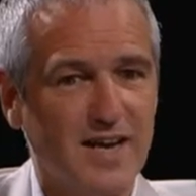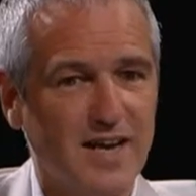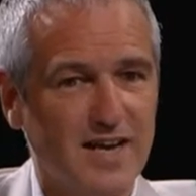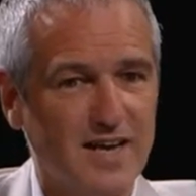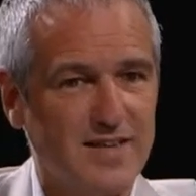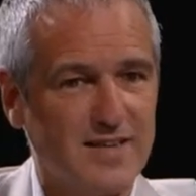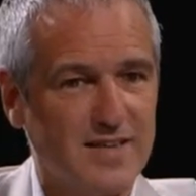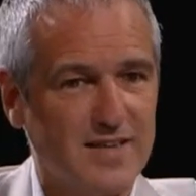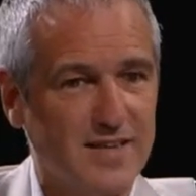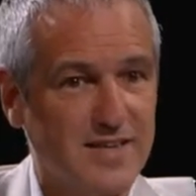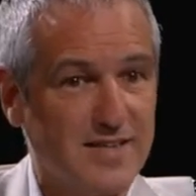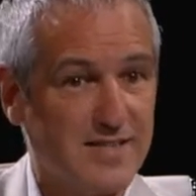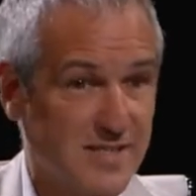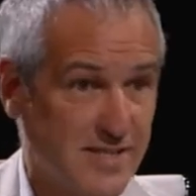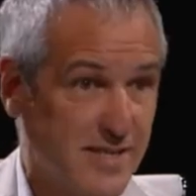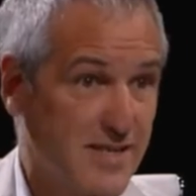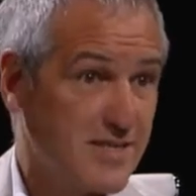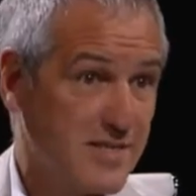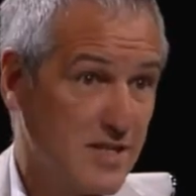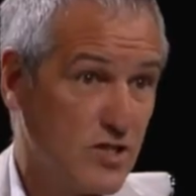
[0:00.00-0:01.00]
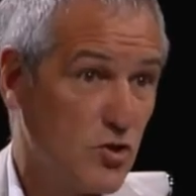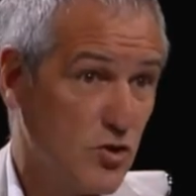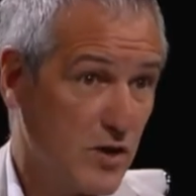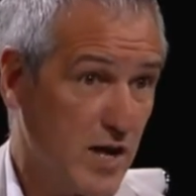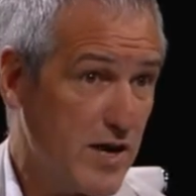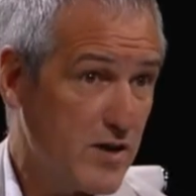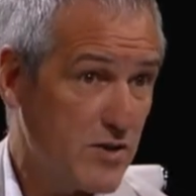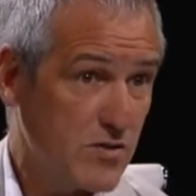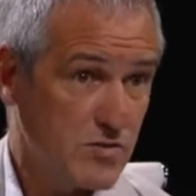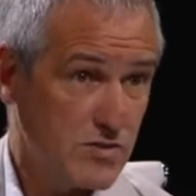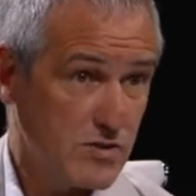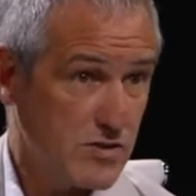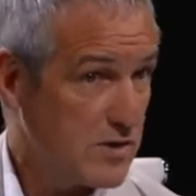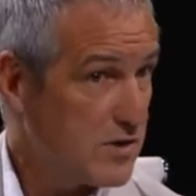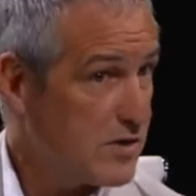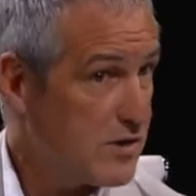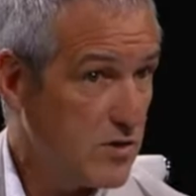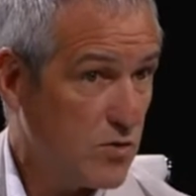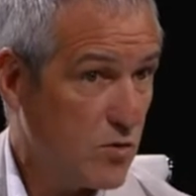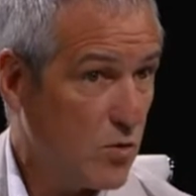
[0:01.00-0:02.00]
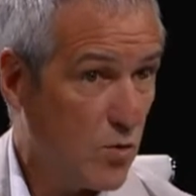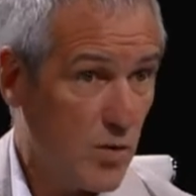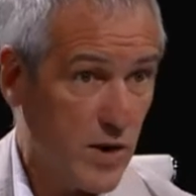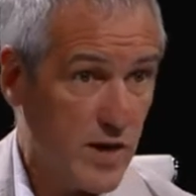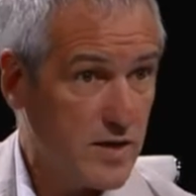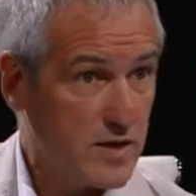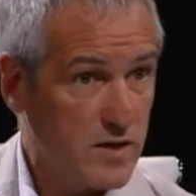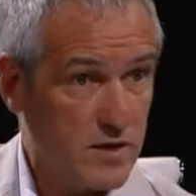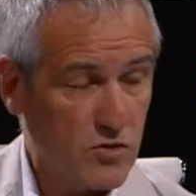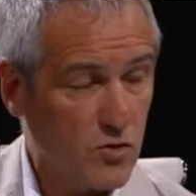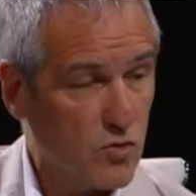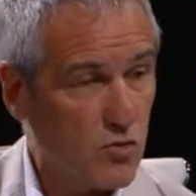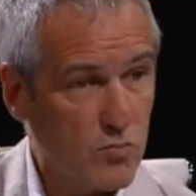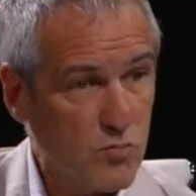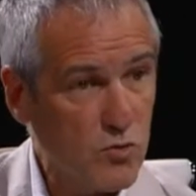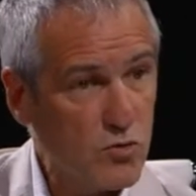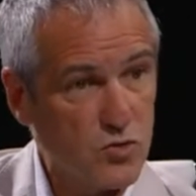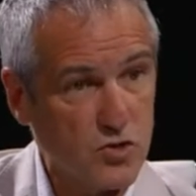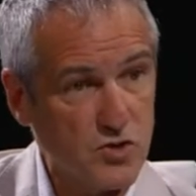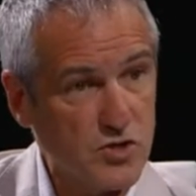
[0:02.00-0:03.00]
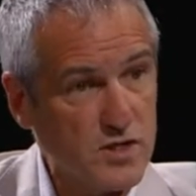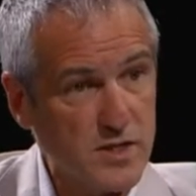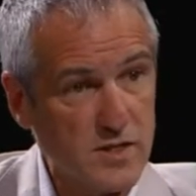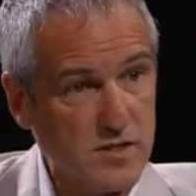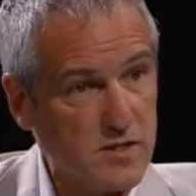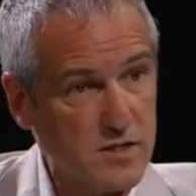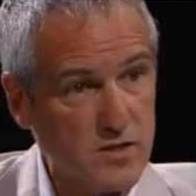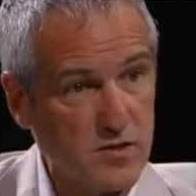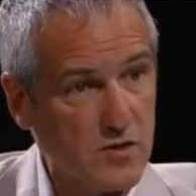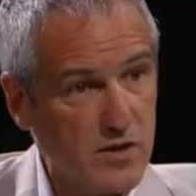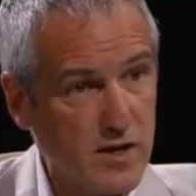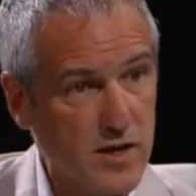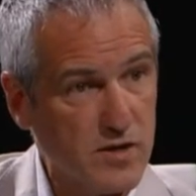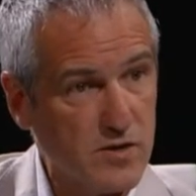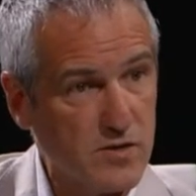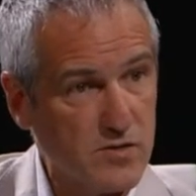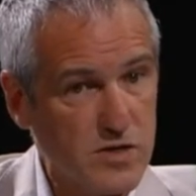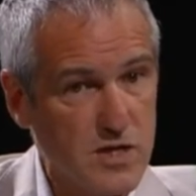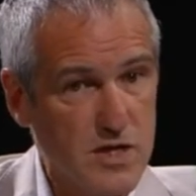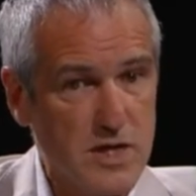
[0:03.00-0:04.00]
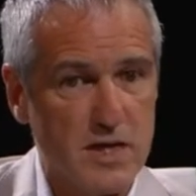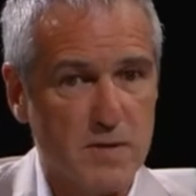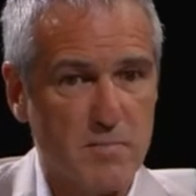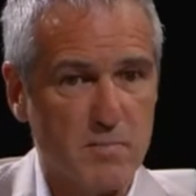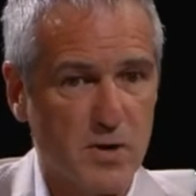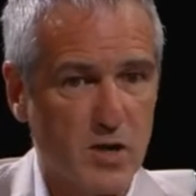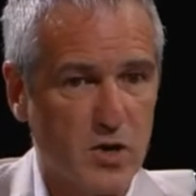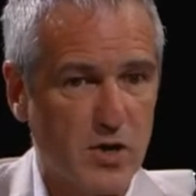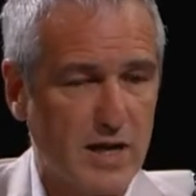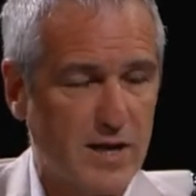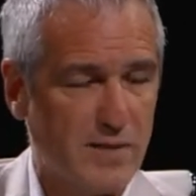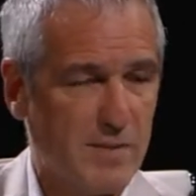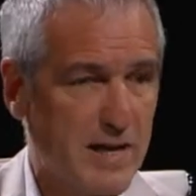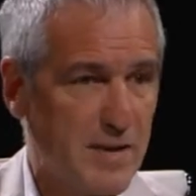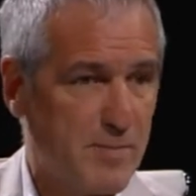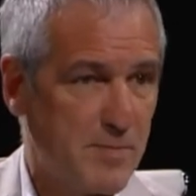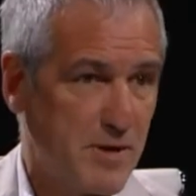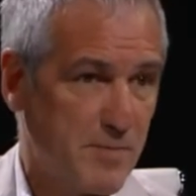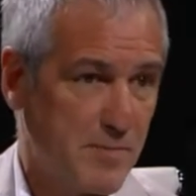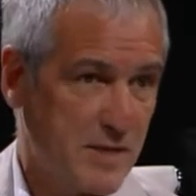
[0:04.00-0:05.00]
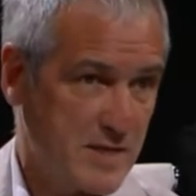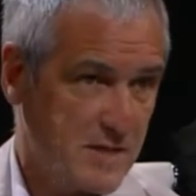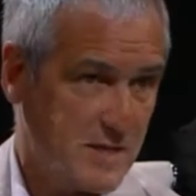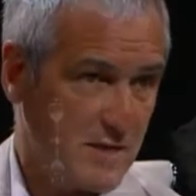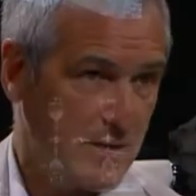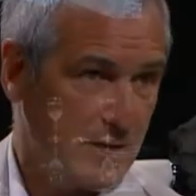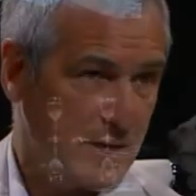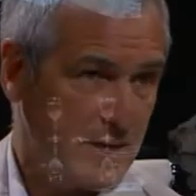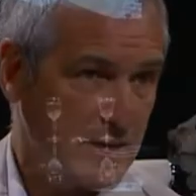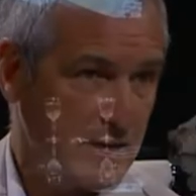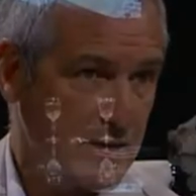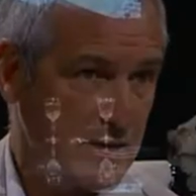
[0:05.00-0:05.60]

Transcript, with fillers: Este, siguen siendo caros, eh, en Uruguay y en todo el mundo siguen siendo caros, pero la, perspectiva que